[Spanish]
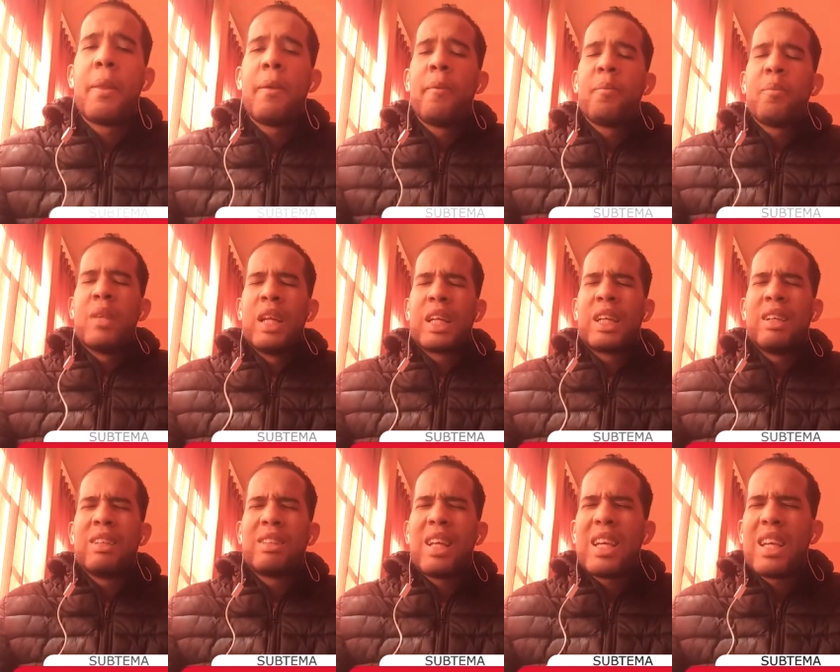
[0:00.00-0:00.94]
El que
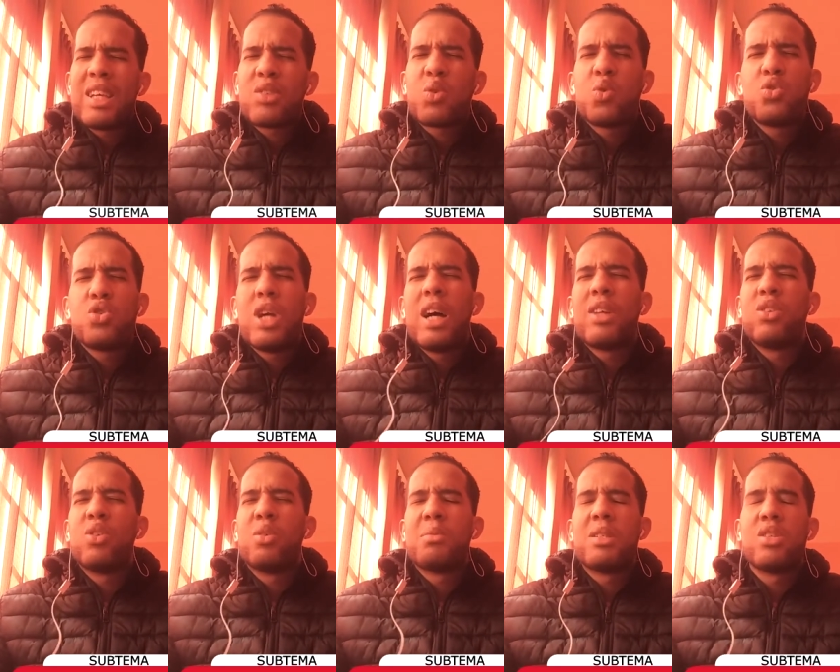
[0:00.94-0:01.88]
está ahí
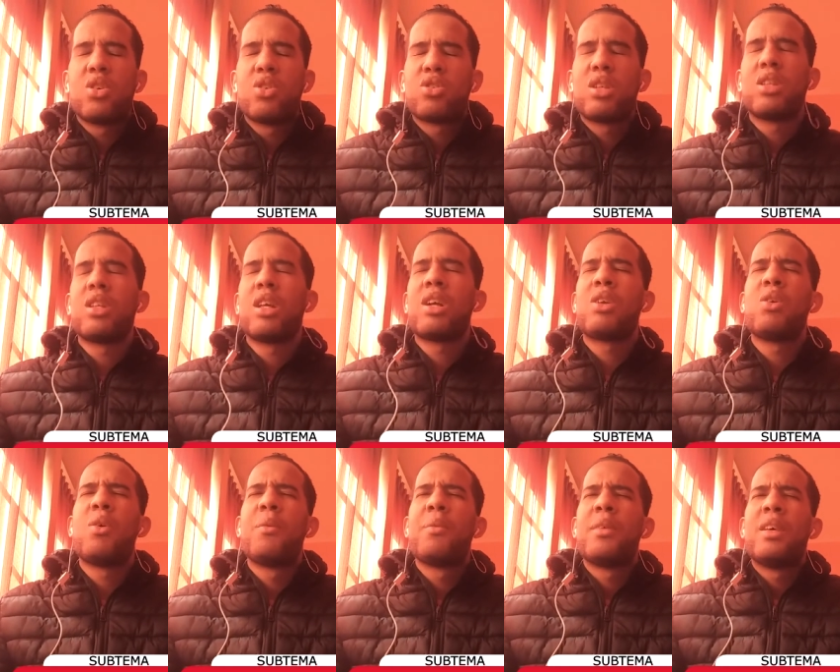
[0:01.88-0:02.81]
escuchándome, Dios
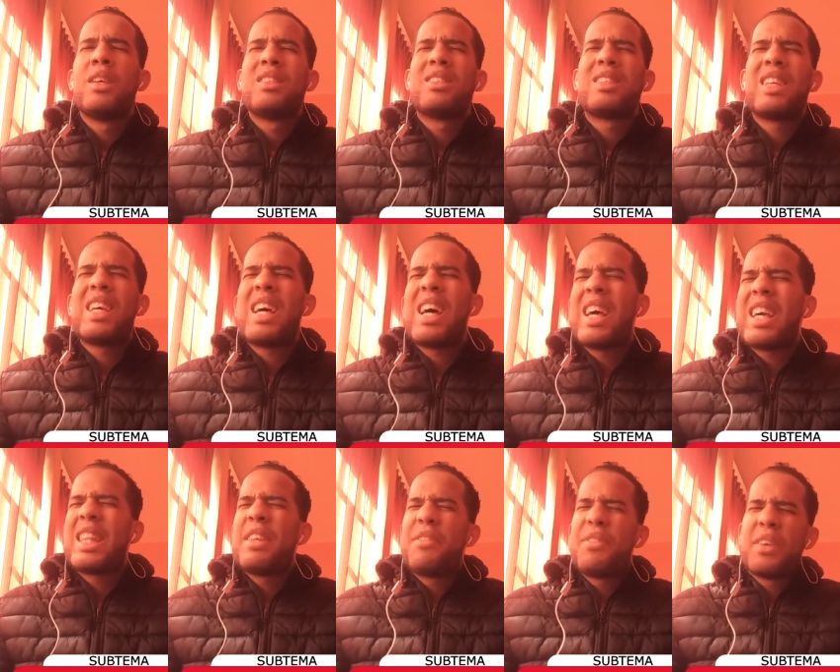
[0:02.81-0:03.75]
eterno, sea
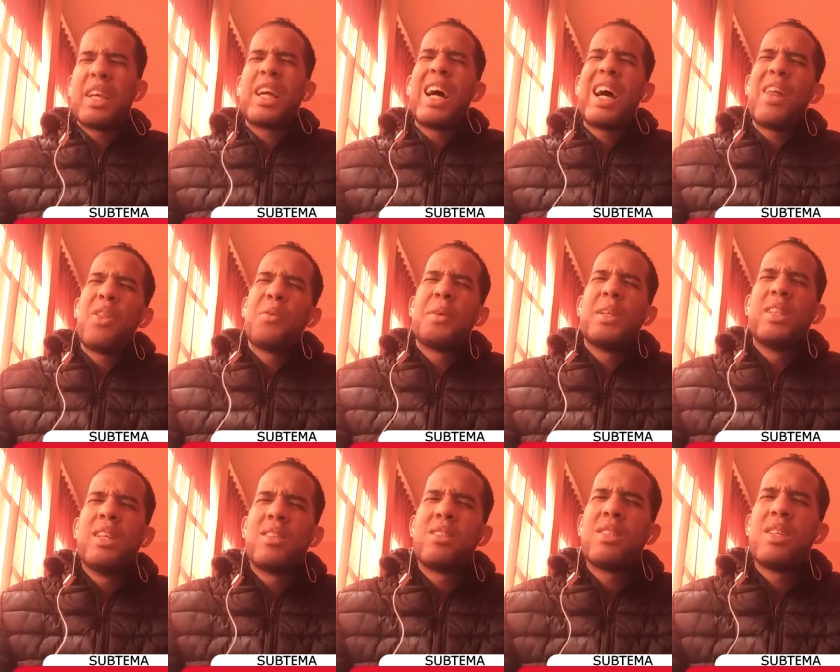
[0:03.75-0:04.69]
edificado,
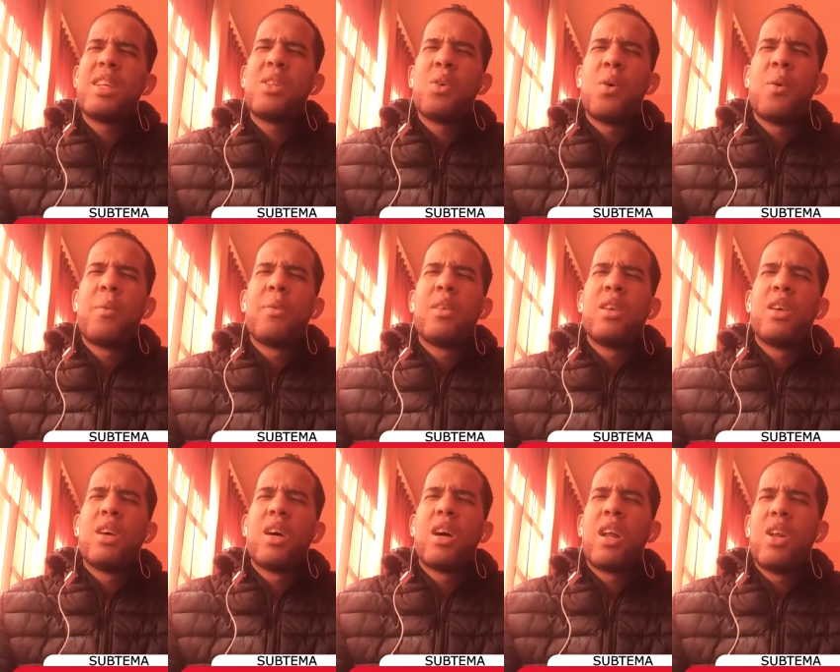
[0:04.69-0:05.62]
bendecido,
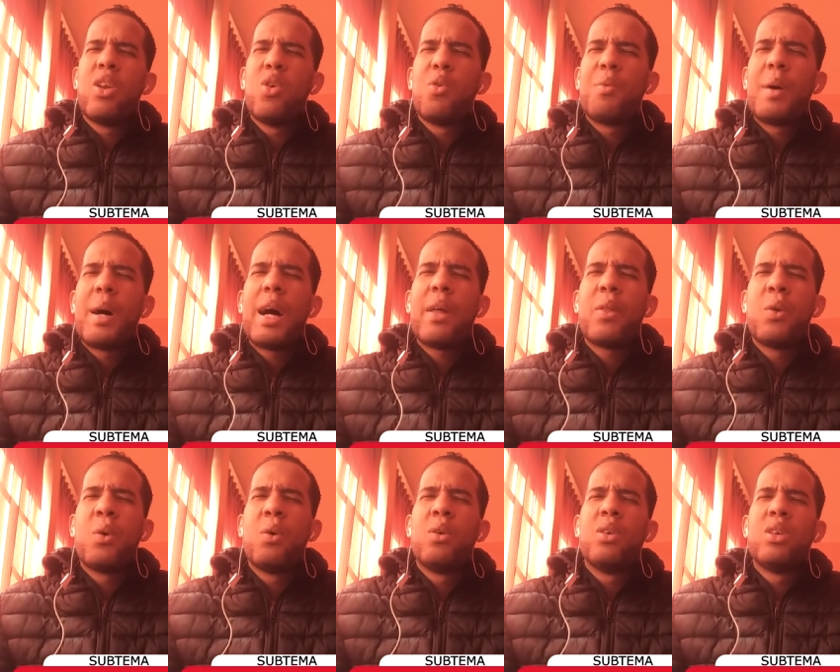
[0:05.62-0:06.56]

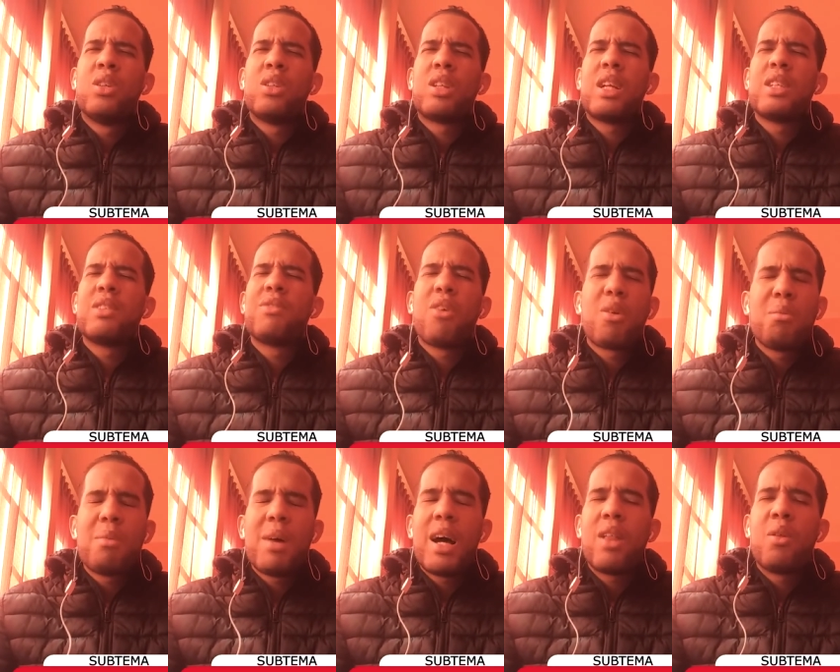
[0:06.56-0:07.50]
renovado,
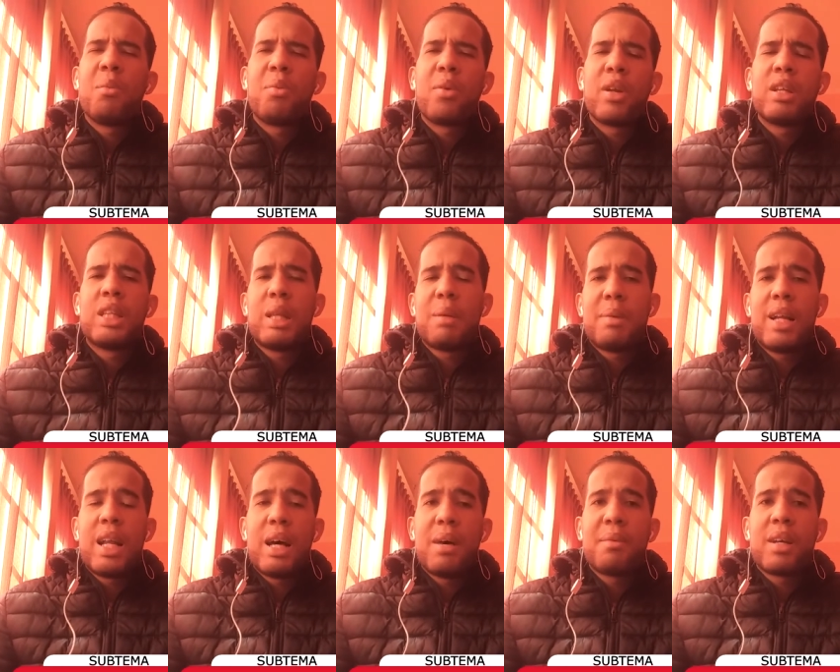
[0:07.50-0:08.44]
transformado por esta
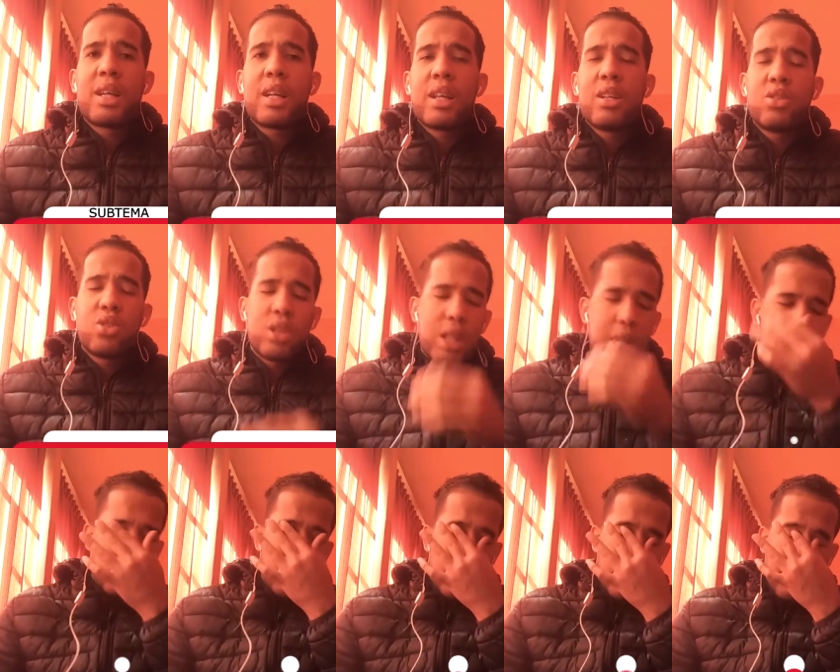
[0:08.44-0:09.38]
palabra, Cristo de la
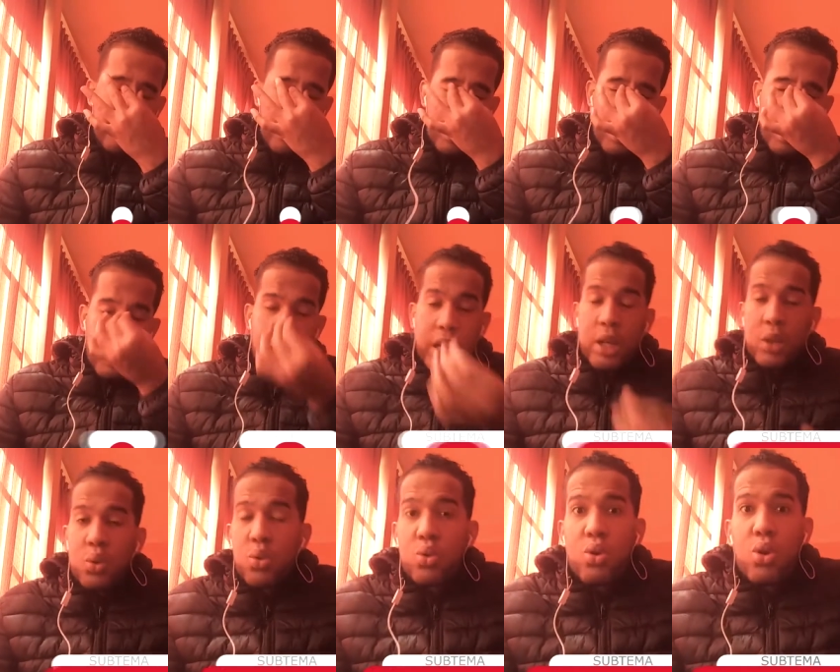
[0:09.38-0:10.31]
Gloria, y que
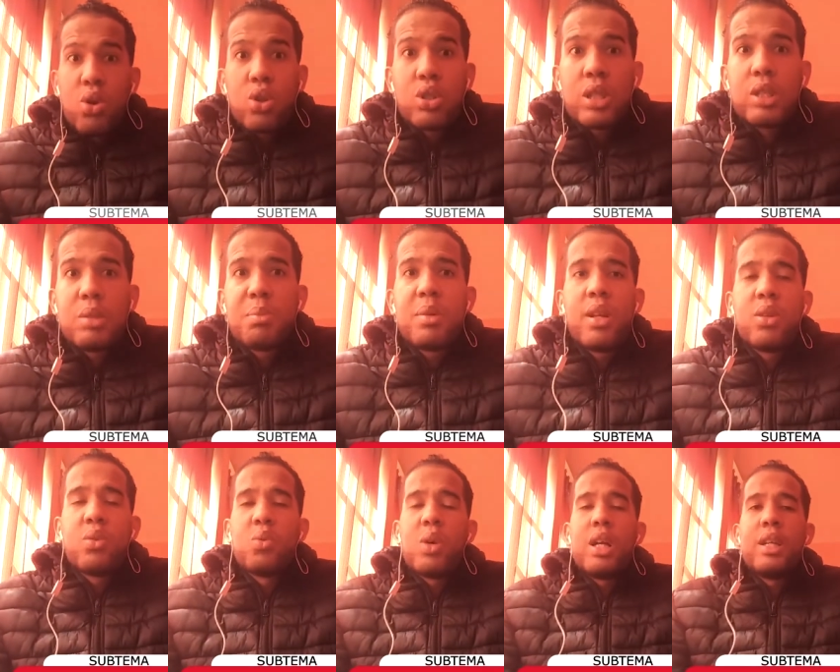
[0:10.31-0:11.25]
sus ojos
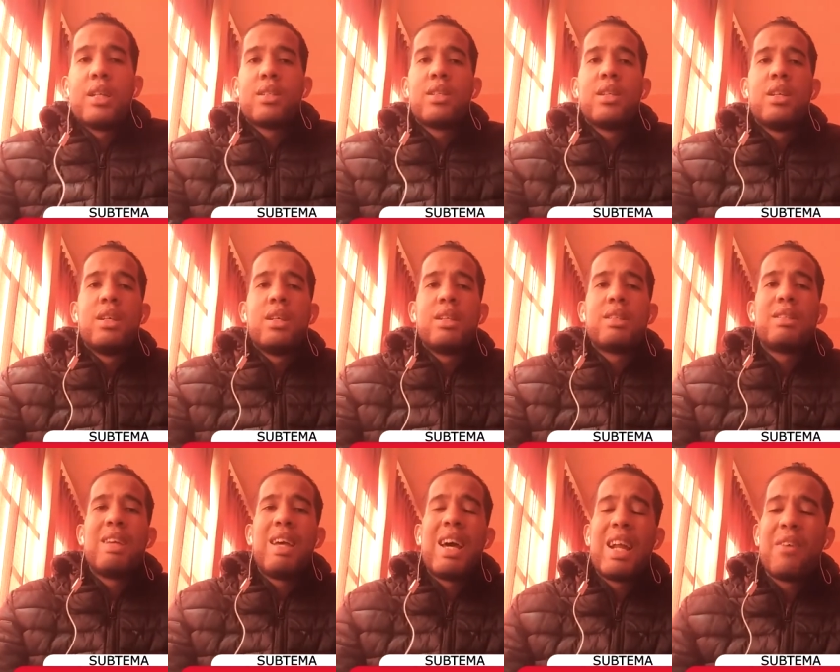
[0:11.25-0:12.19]
espirituales
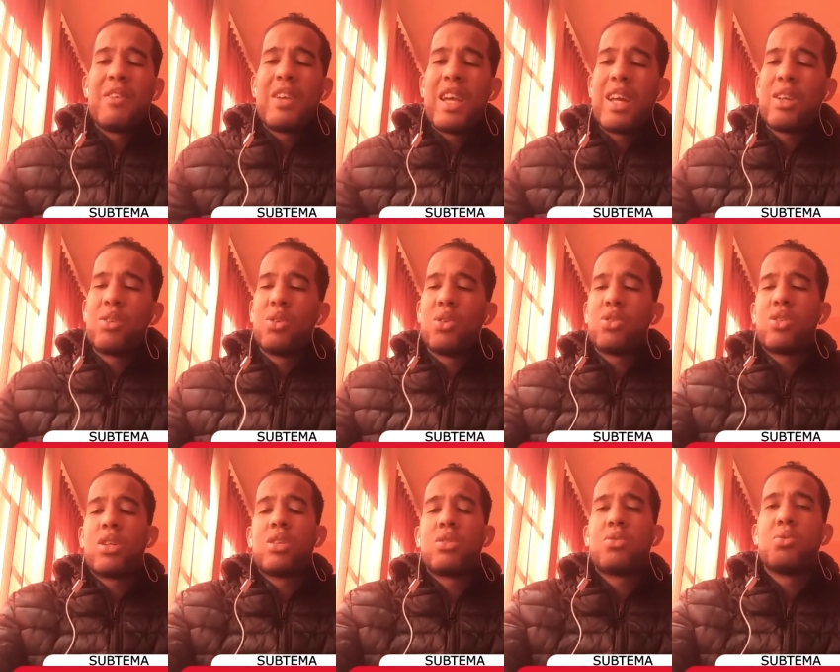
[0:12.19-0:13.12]
sean
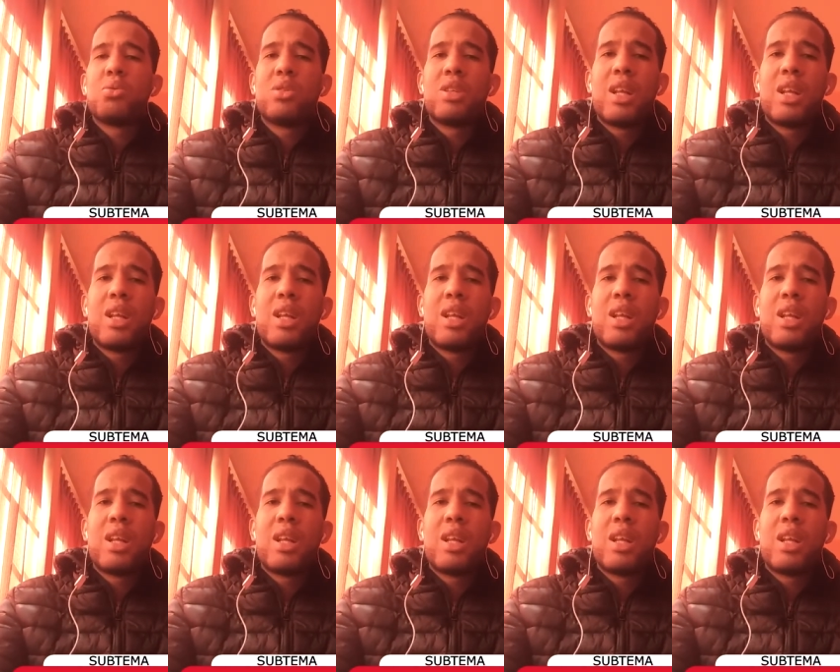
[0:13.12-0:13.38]
abiertos, Jesús de